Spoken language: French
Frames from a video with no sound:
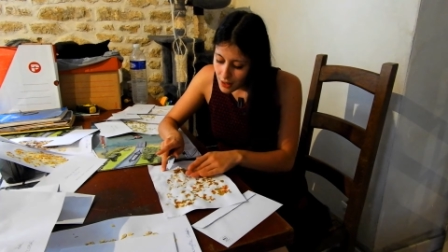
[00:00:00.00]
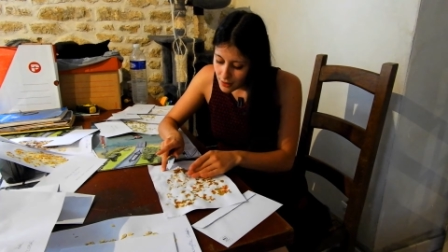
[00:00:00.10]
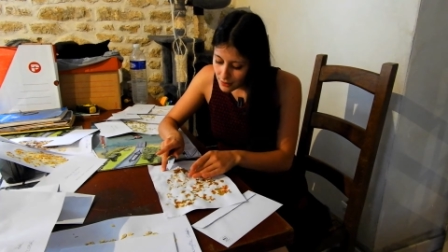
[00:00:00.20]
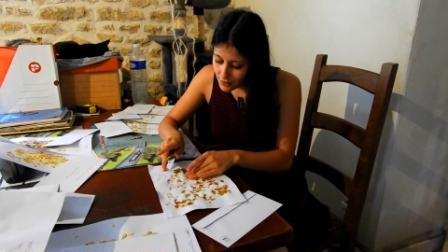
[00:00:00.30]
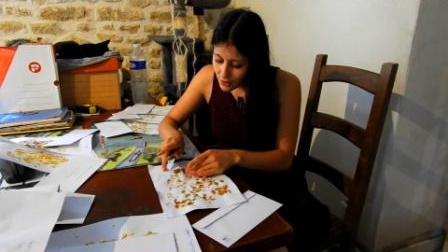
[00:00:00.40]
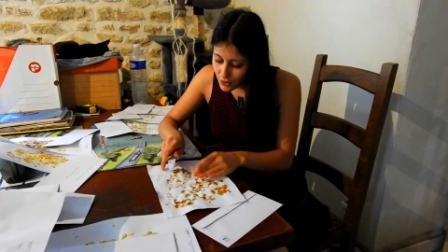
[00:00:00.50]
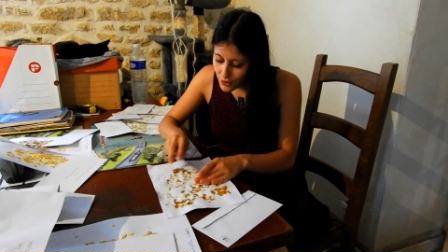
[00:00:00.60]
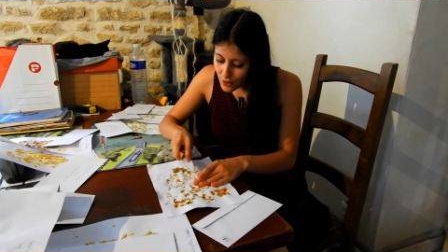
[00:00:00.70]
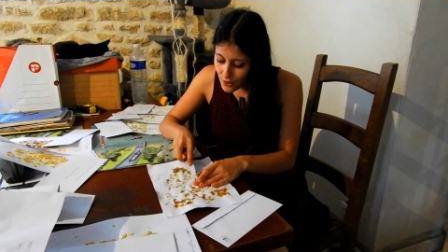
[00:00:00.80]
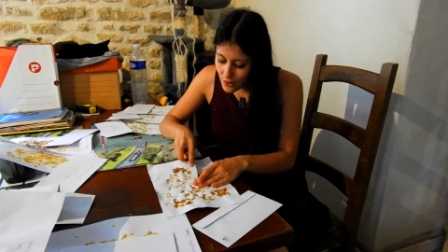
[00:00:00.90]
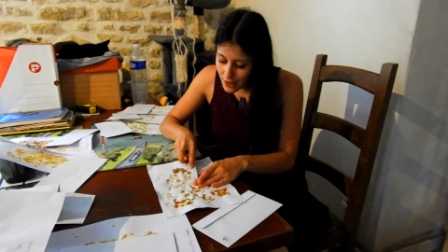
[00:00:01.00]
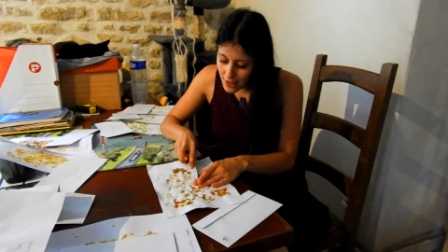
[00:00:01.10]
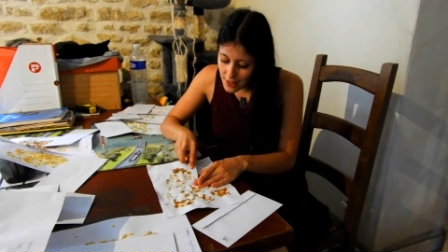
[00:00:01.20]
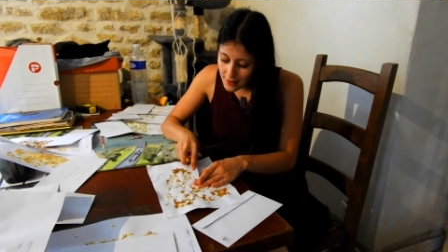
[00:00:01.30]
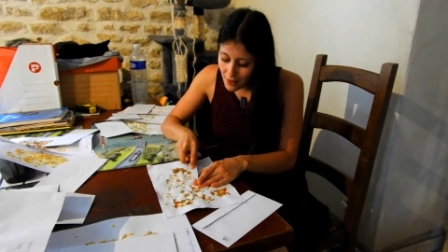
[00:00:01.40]
Si je
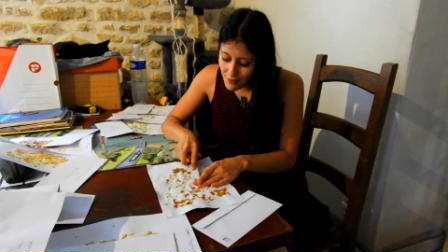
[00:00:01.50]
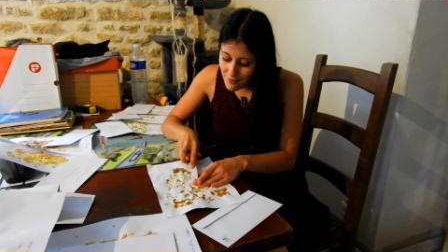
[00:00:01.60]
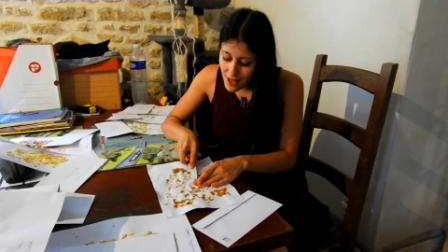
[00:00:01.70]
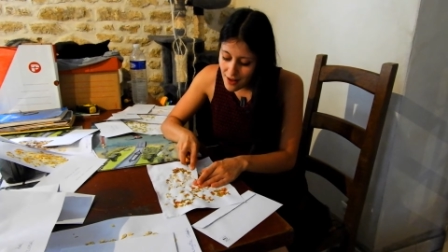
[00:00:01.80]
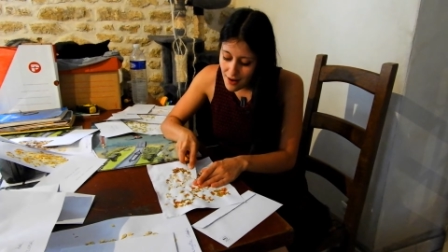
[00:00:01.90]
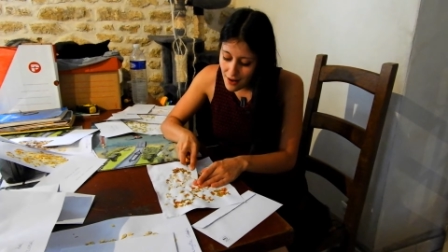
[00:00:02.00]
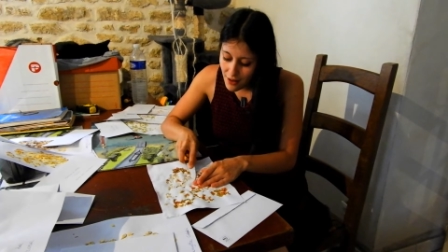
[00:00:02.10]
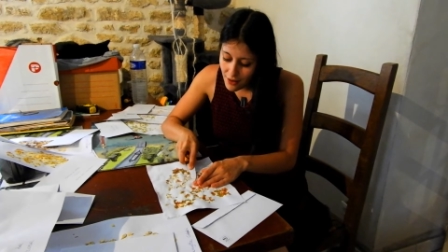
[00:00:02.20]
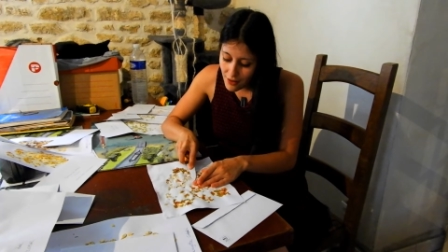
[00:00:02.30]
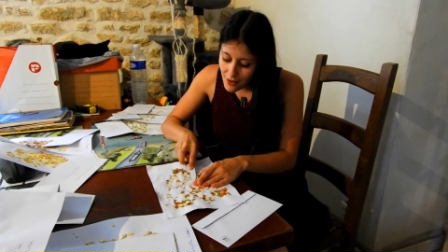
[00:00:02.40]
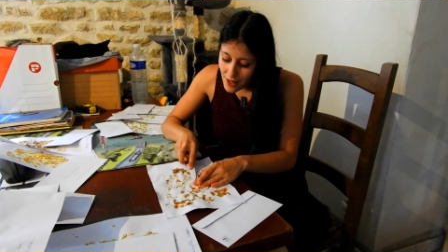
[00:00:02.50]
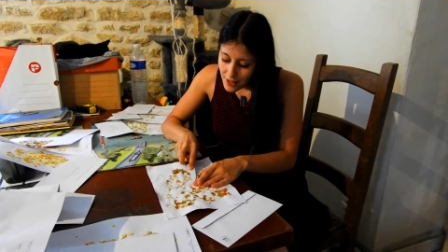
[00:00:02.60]
les emmêle,